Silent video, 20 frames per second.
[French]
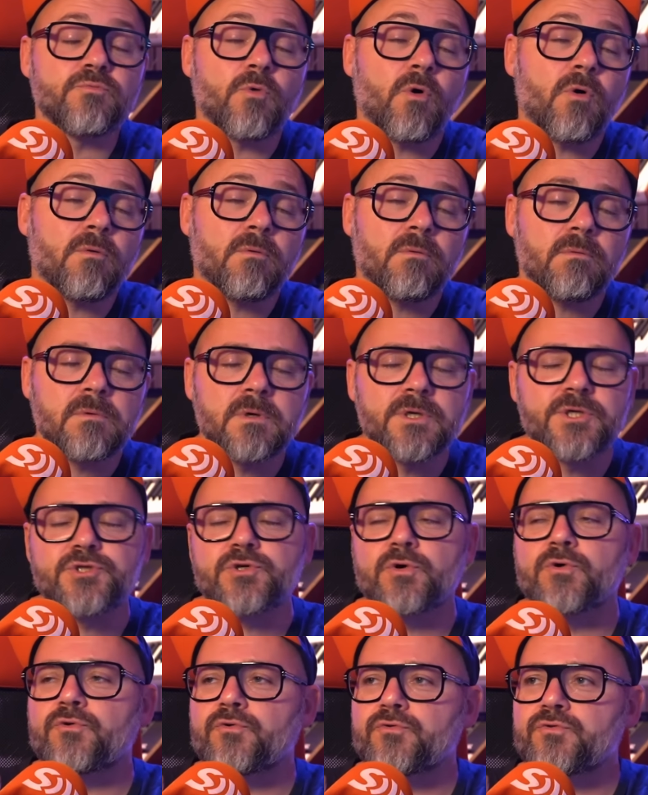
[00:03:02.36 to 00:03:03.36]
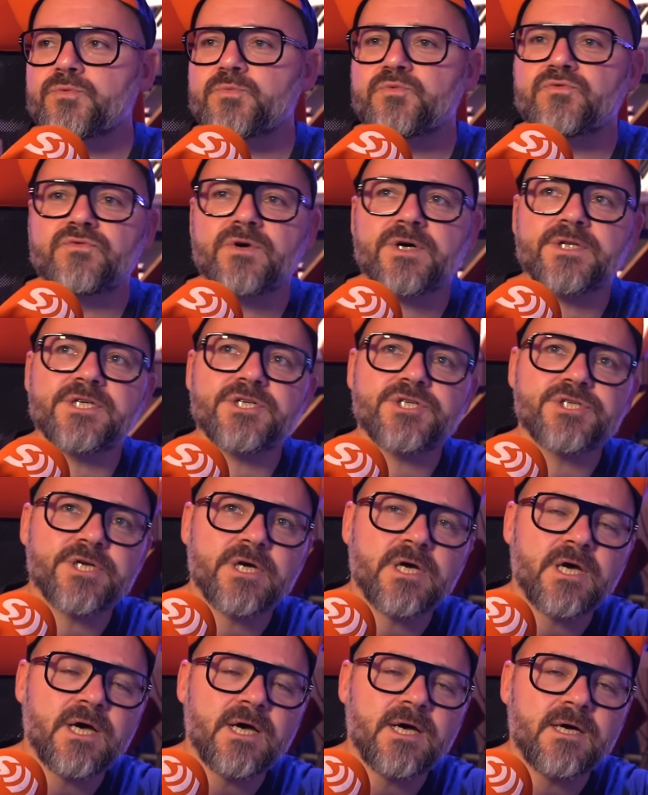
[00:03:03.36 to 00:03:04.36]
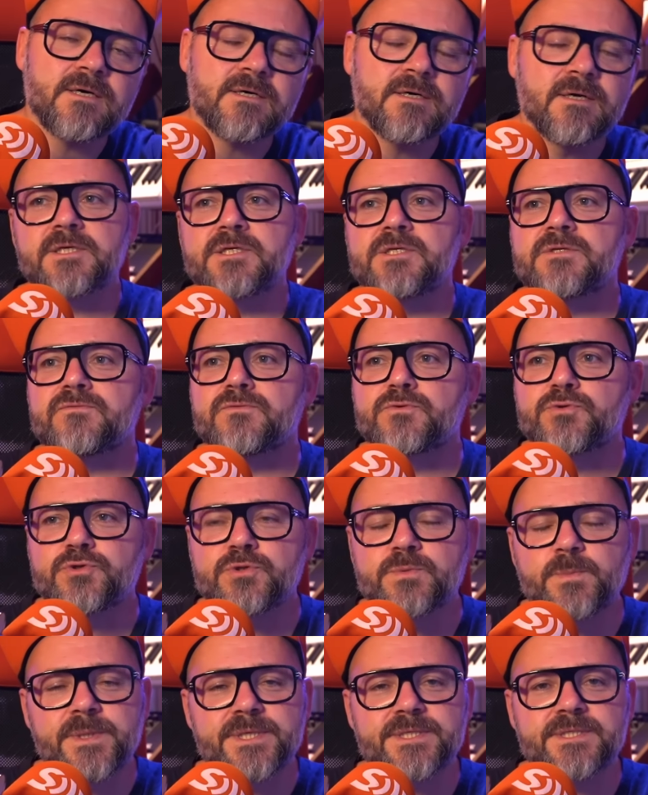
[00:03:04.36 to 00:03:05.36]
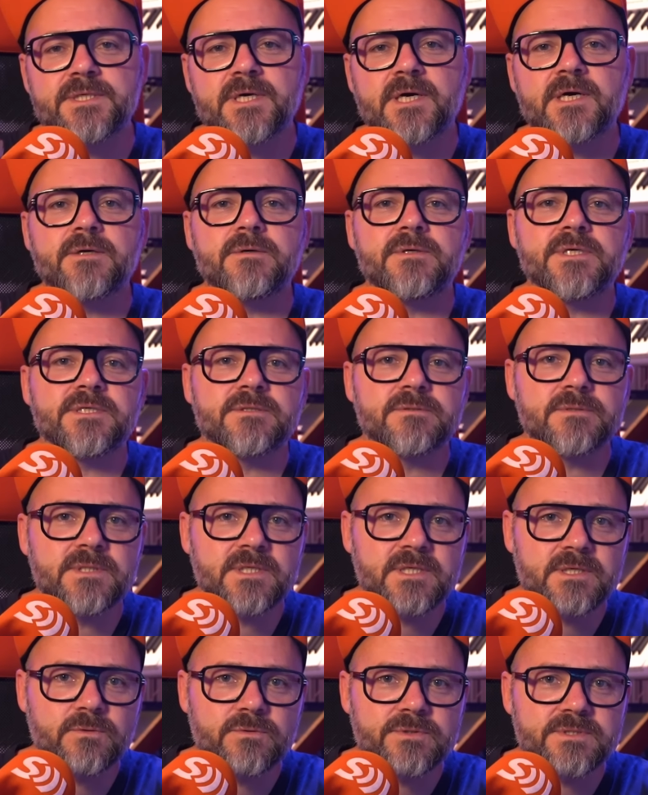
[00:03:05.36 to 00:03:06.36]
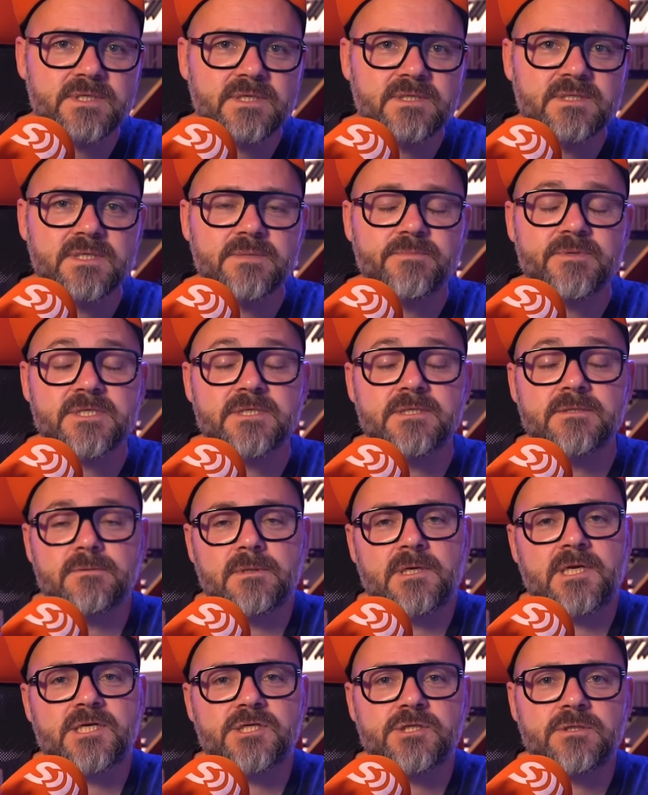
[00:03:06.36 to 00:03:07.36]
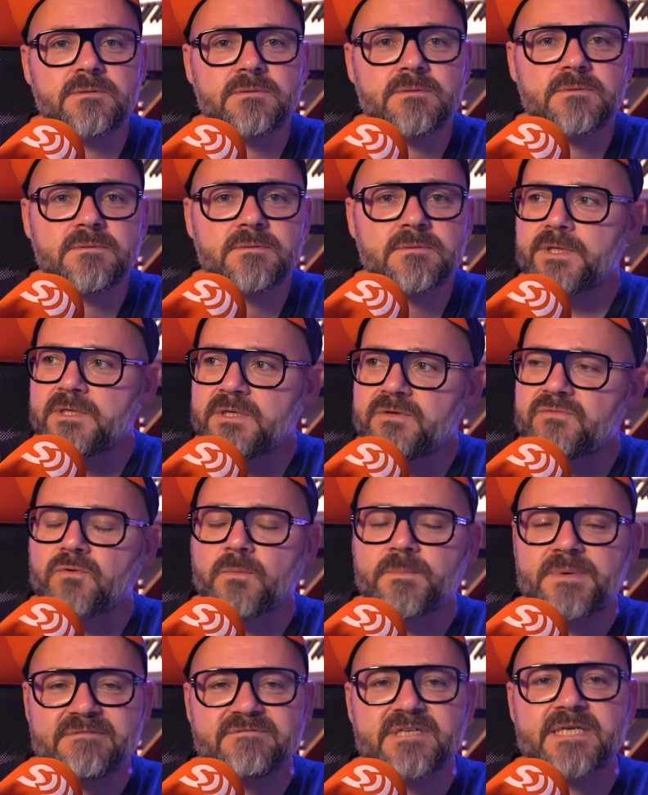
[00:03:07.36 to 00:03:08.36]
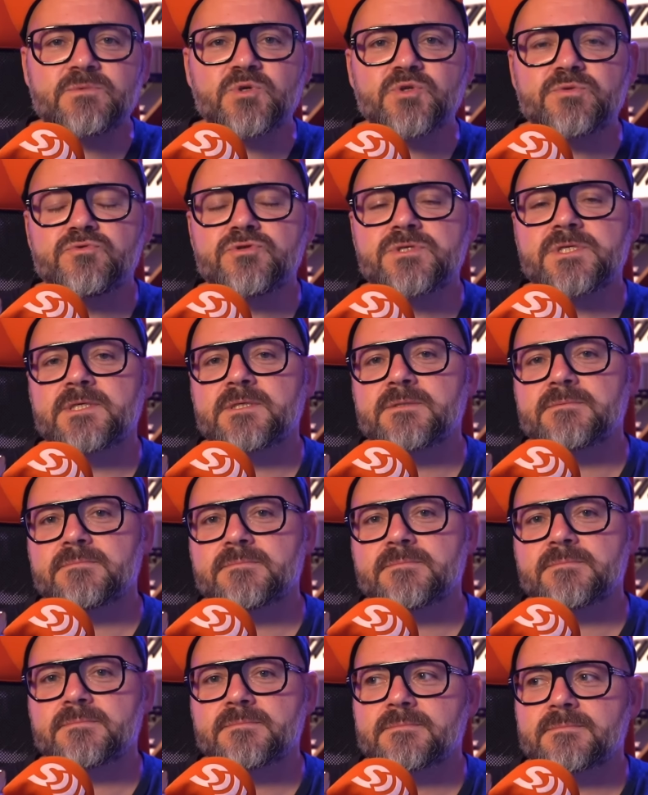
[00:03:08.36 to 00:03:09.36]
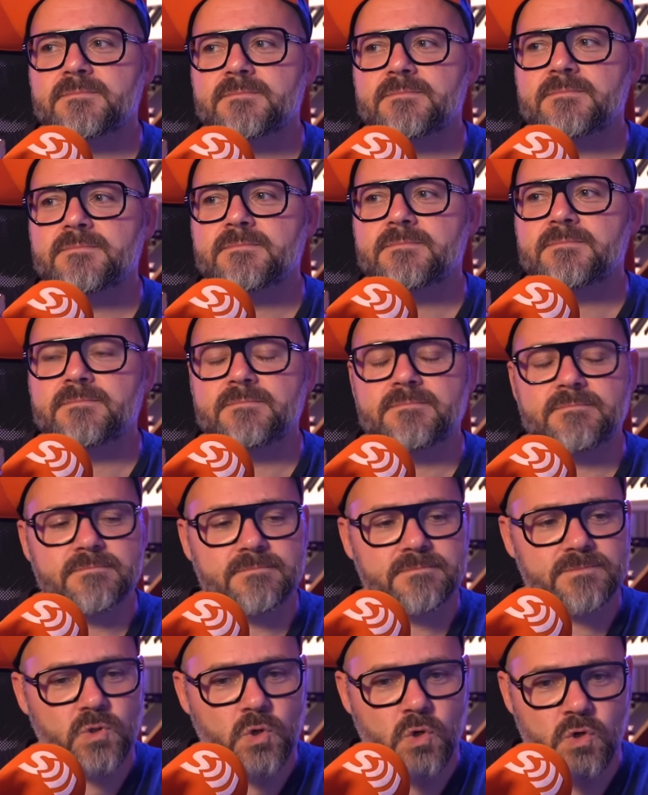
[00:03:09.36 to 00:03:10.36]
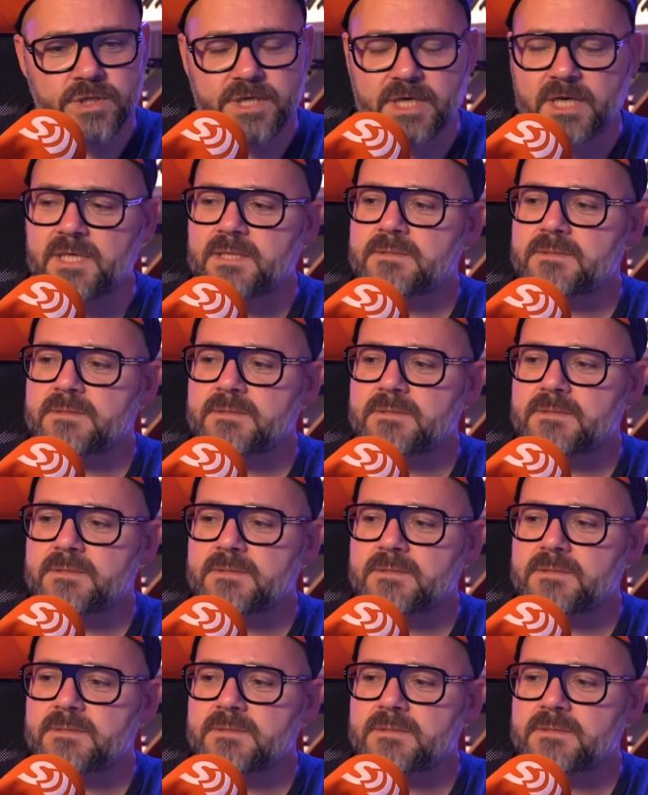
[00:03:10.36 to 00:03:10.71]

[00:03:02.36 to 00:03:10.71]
bon, les gens qui ont du pouvoir d'achat, qui se font juste plaisir à collectionner des gros synthés parce qu'ils ont de l'argent, ils font pas vraiment de musique. OK.